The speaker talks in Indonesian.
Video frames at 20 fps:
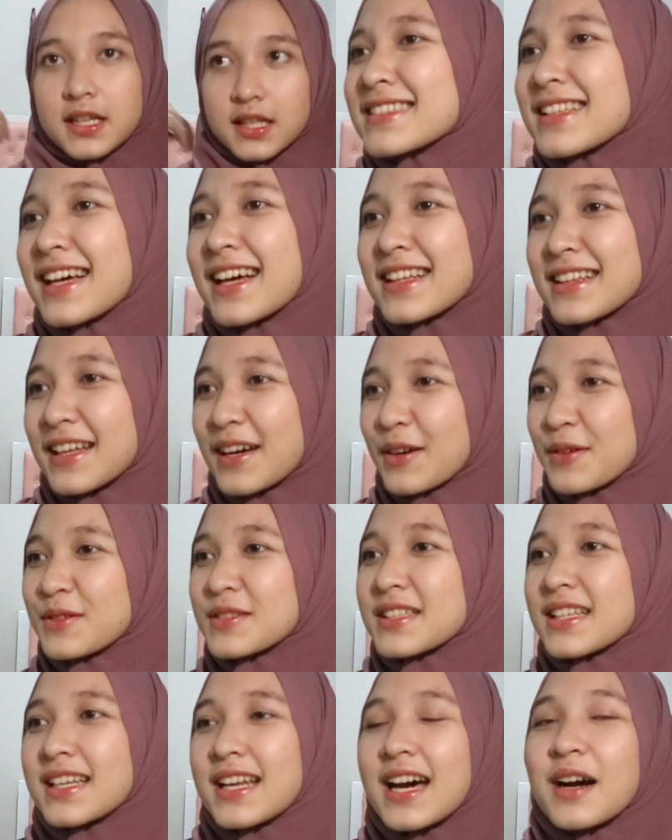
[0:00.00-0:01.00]
saat aku
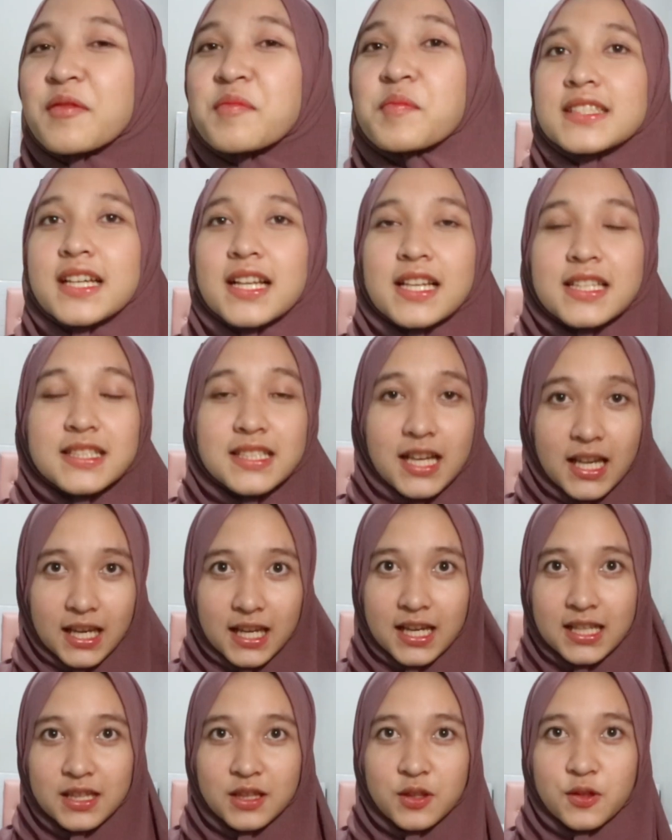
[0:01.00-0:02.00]
sedang
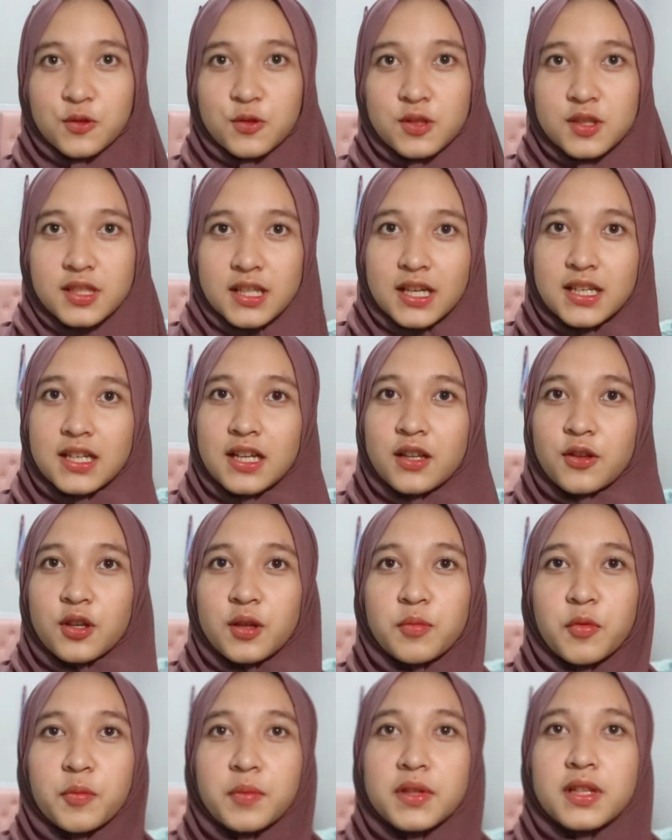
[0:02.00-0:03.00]
jalan-jalan terus kan kalau di
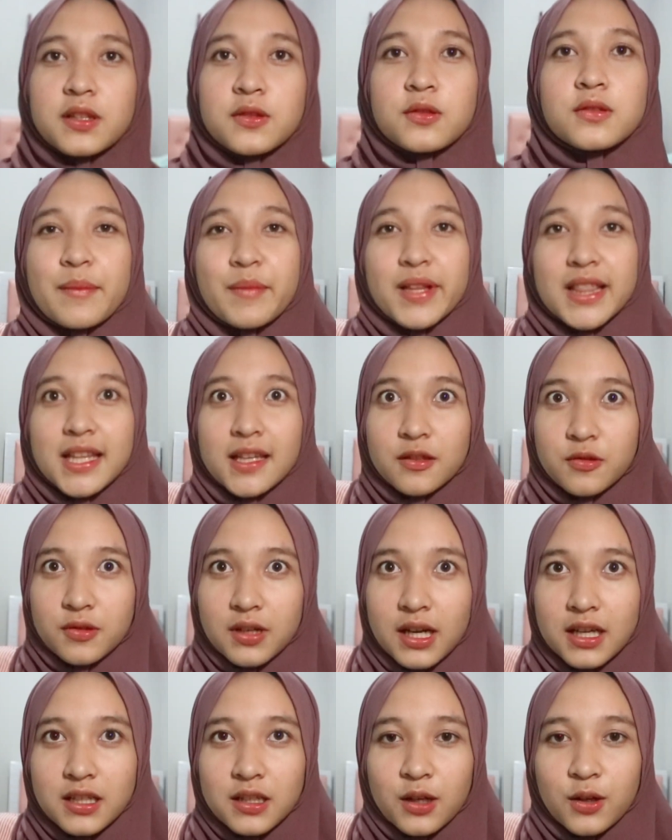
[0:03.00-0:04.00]
mobil itu ribet gitu
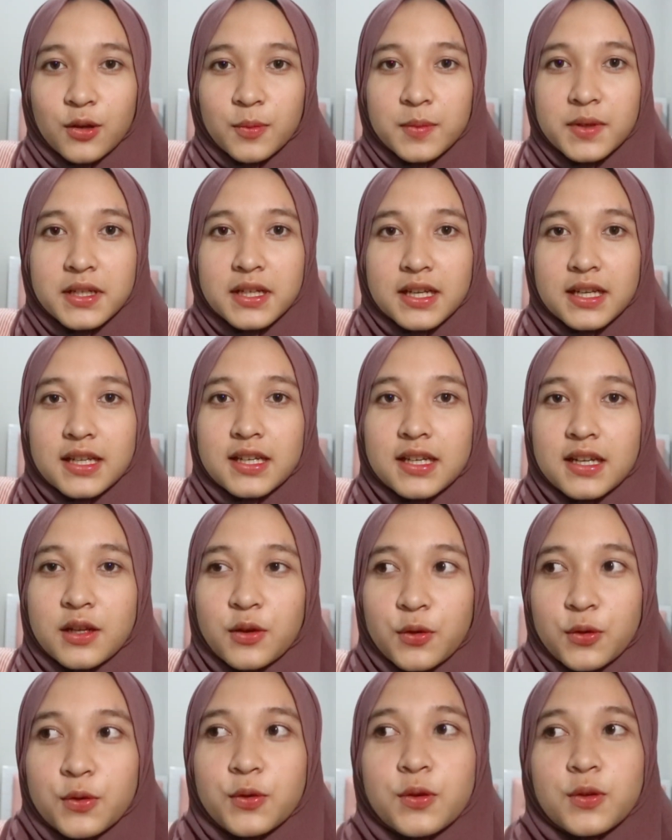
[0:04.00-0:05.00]
kan kalau benerin
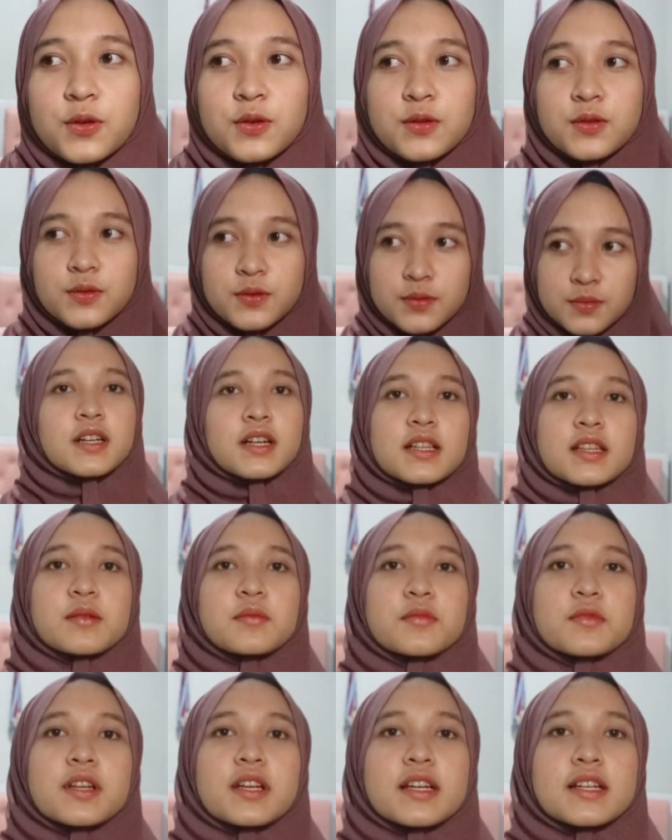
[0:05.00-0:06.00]
kerudung
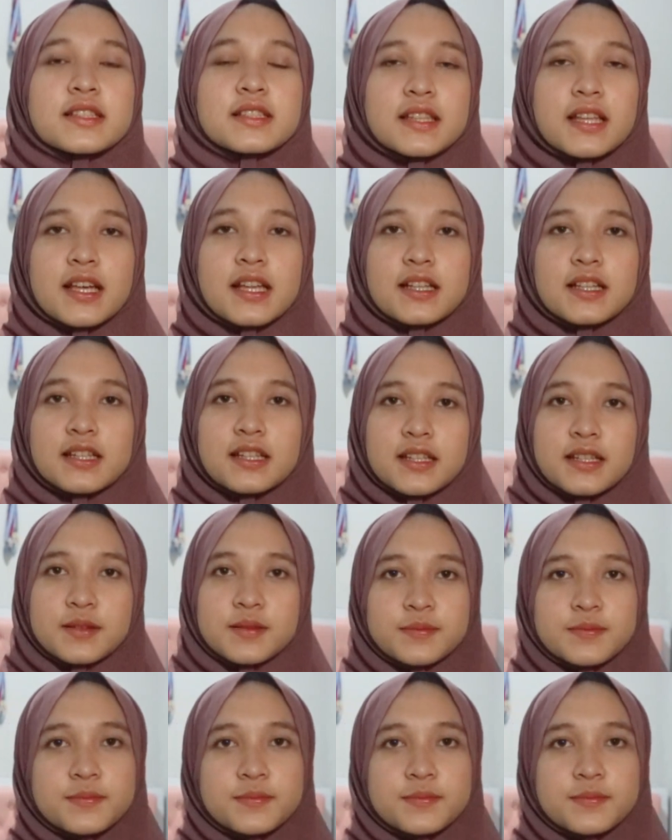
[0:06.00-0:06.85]
ketemu deh style ini